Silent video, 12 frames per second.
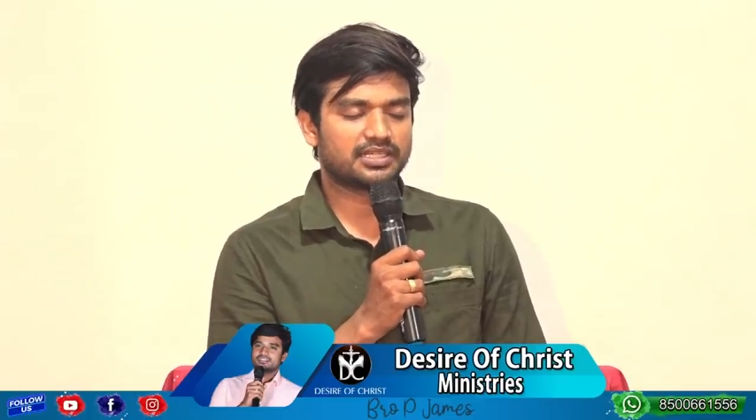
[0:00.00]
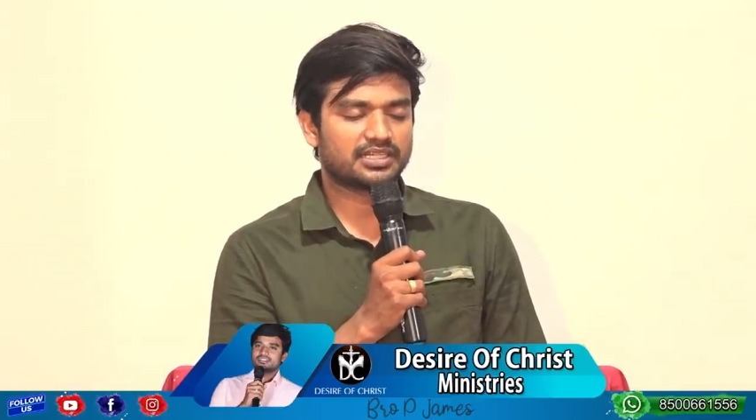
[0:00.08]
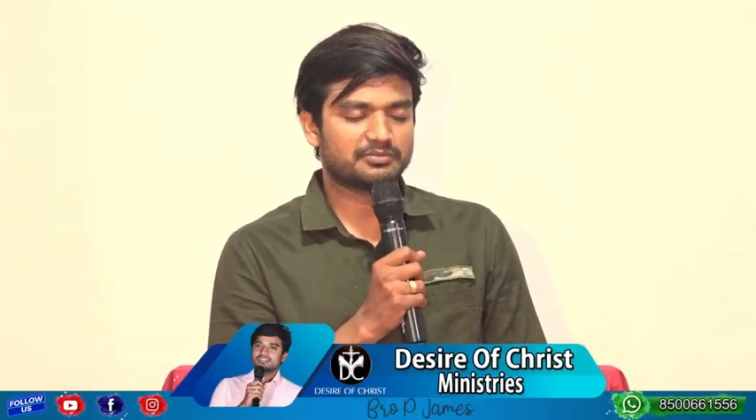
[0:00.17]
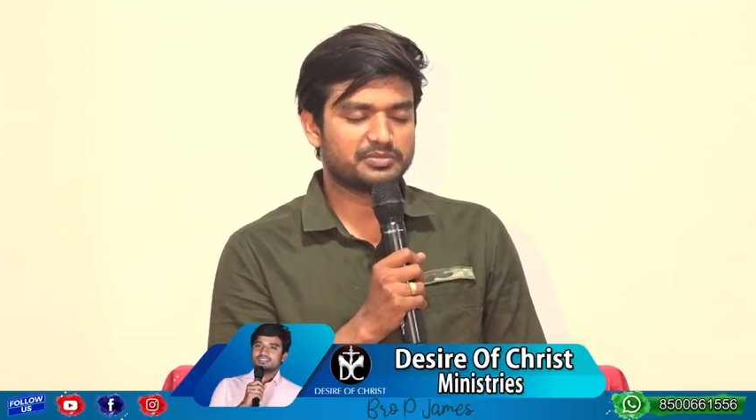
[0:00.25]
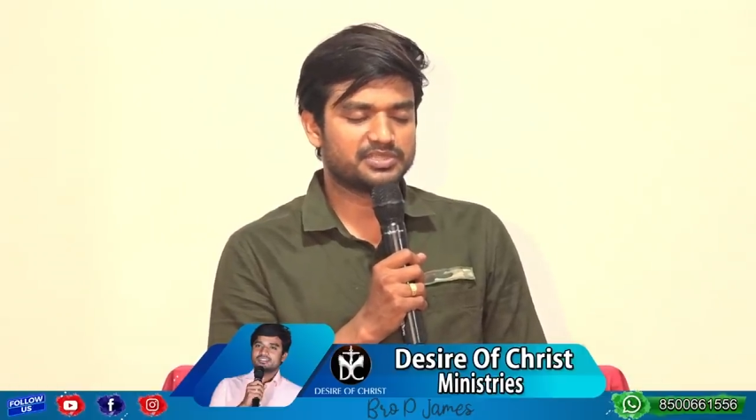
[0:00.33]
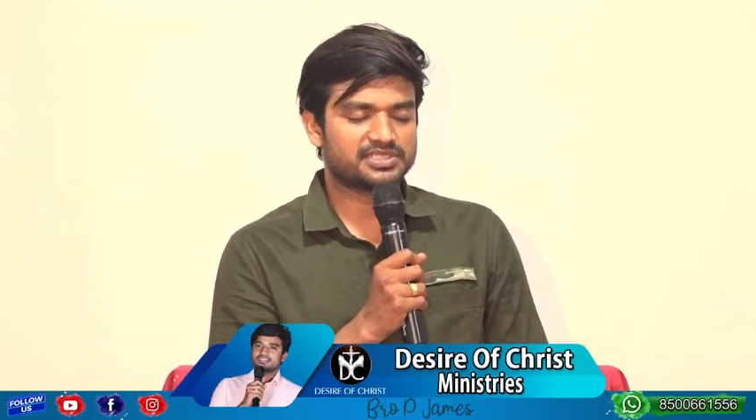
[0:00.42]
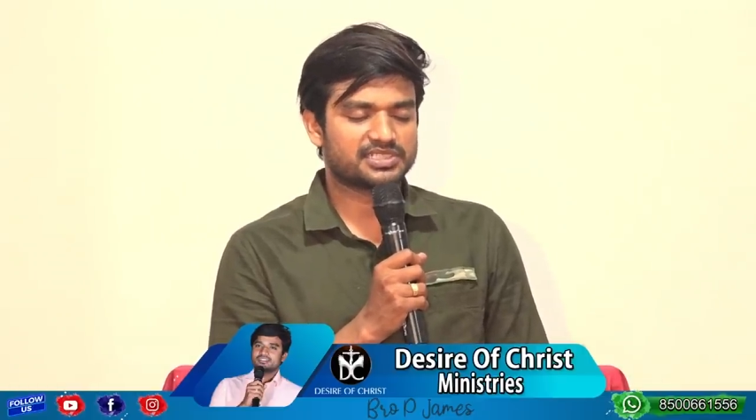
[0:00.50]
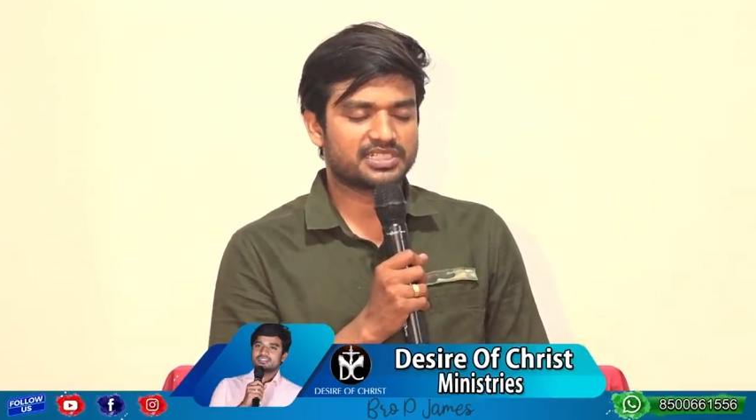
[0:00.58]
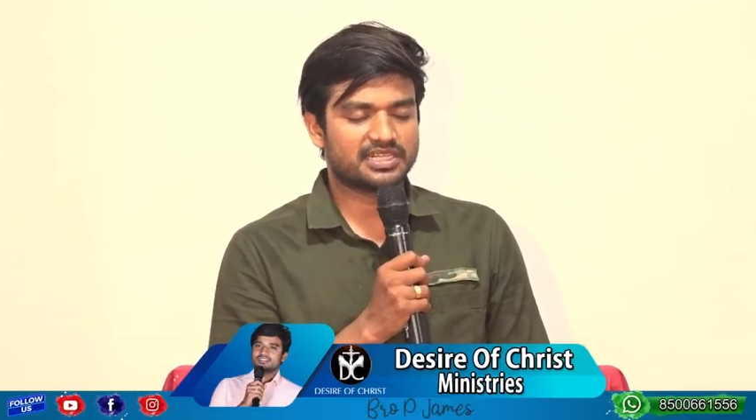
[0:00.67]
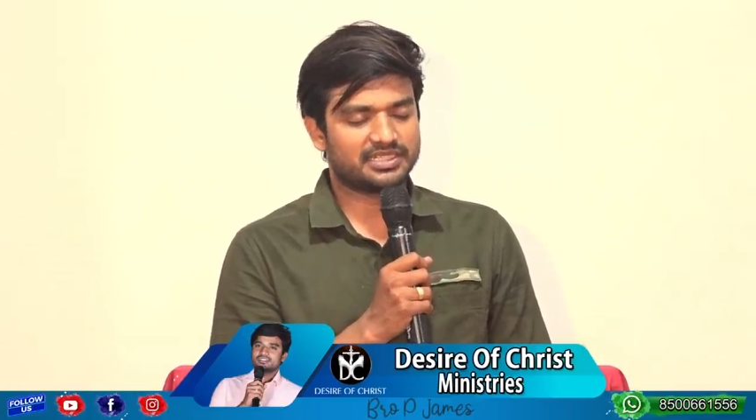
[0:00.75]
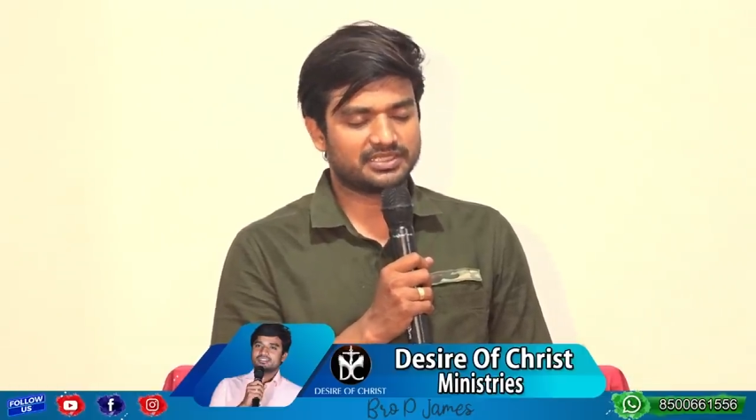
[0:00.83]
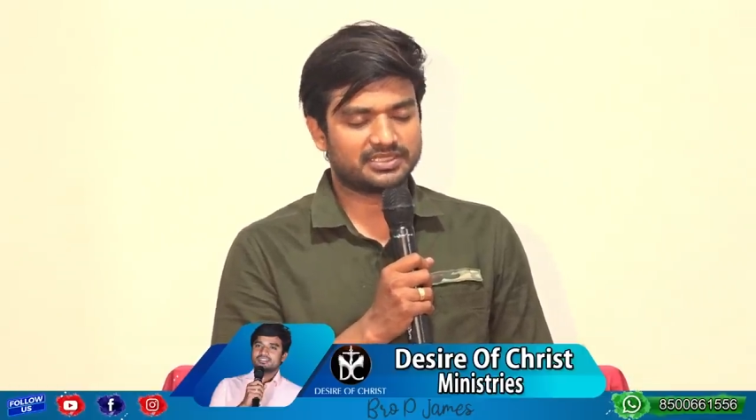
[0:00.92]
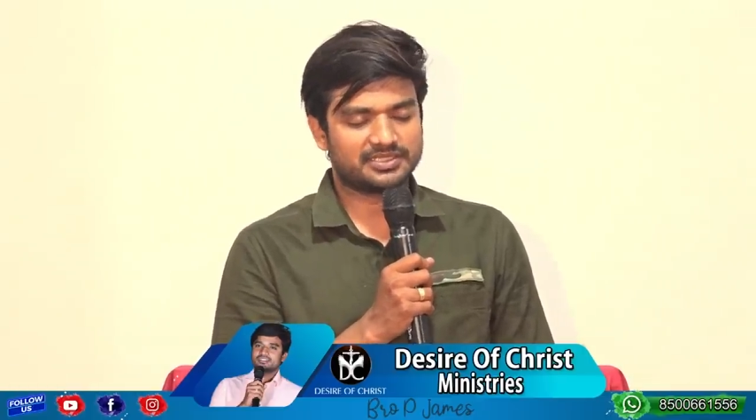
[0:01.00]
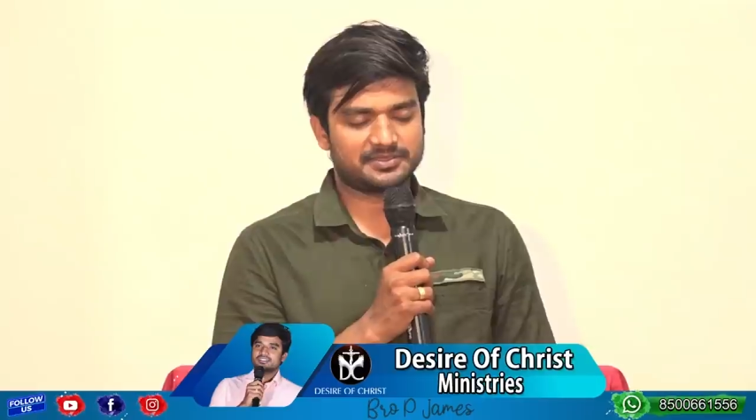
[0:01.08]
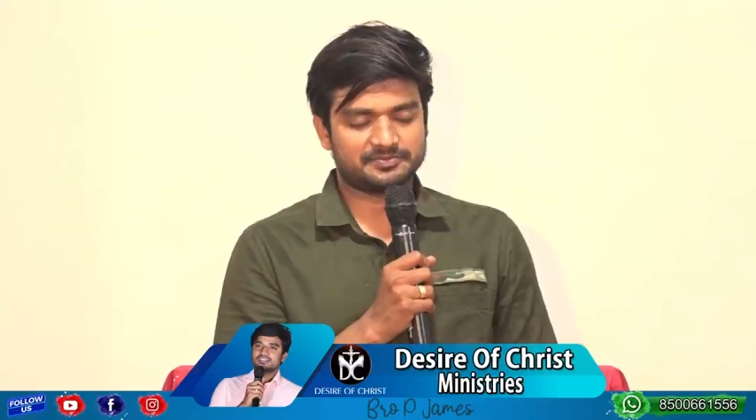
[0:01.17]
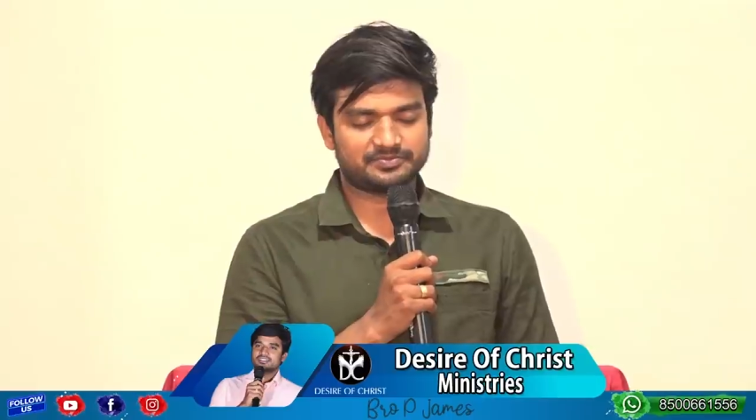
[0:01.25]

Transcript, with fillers: రప్పించడానికి